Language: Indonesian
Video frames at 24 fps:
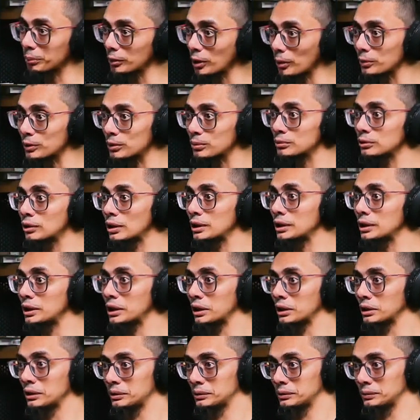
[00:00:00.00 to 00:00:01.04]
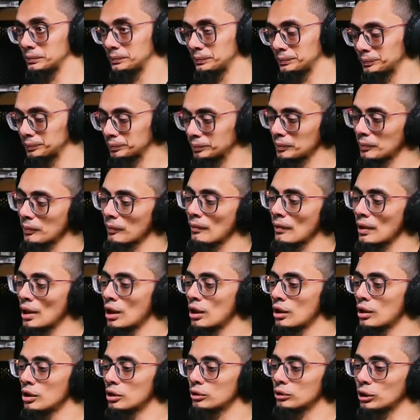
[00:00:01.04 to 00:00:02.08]
laptop semuanya. Hmm.
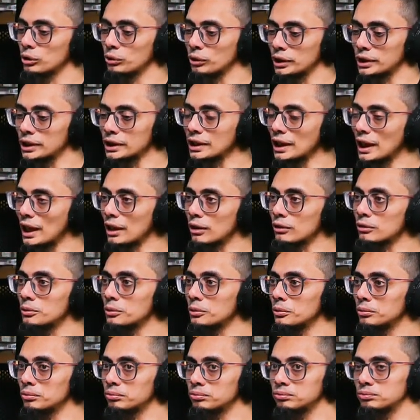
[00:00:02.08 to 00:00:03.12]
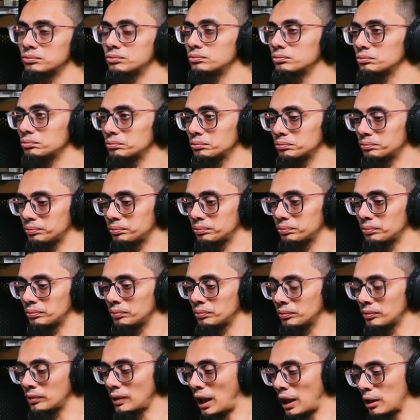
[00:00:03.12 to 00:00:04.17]
Suatu ketika aku
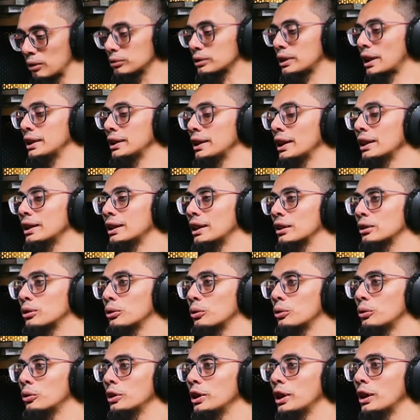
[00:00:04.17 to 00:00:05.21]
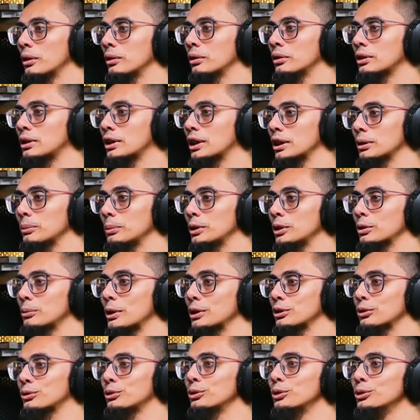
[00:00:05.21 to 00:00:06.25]
aku tanya ya toko yang dekat pintu
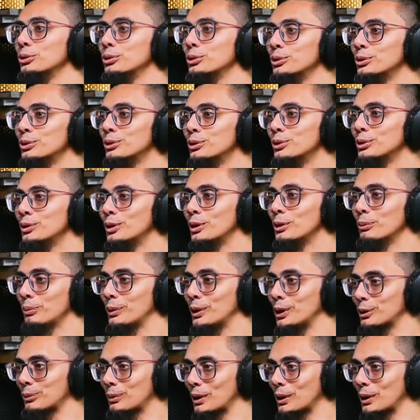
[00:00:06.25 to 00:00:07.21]
masuk dulu. Yeah. Pintu